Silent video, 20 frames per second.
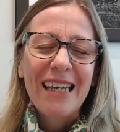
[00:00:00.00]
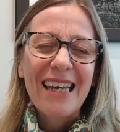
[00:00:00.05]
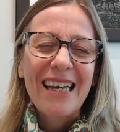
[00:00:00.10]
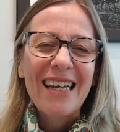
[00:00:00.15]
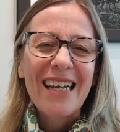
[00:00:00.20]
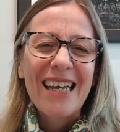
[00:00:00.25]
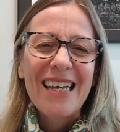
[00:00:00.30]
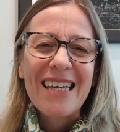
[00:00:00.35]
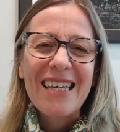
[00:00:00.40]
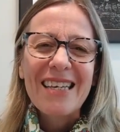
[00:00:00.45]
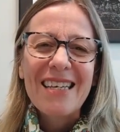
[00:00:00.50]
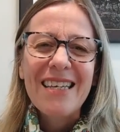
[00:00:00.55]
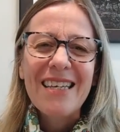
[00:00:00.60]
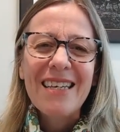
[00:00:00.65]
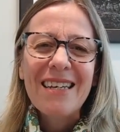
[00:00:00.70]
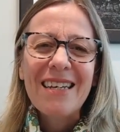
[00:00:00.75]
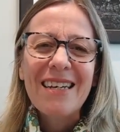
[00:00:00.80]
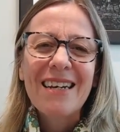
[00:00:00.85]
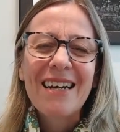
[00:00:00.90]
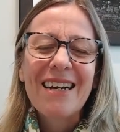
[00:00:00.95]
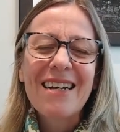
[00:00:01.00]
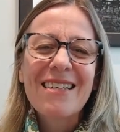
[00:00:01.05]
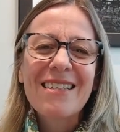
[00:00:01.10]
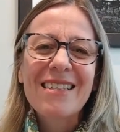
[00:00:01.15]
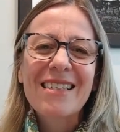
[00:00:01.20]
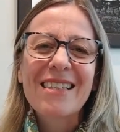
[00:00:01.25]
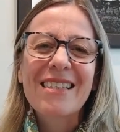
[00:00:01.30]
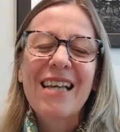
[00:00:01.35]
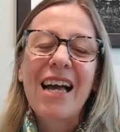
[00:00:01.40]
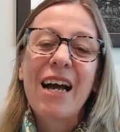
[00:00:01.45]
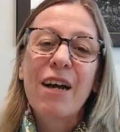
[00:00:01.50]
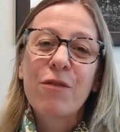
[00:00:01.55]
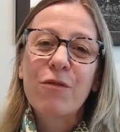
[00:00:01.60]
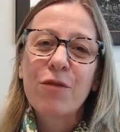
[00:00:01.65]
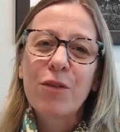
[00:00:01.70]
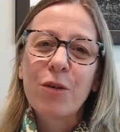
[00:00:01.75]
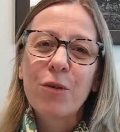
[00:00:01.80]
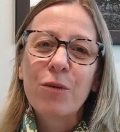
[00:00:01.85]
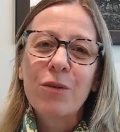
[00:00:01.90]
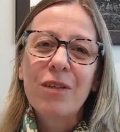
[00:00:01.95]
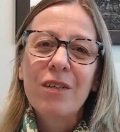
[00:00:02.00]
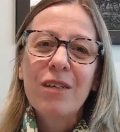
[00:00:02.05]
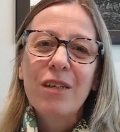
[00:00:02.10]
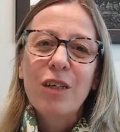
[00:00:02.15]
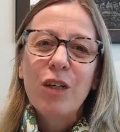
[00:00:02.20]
ela é incansável,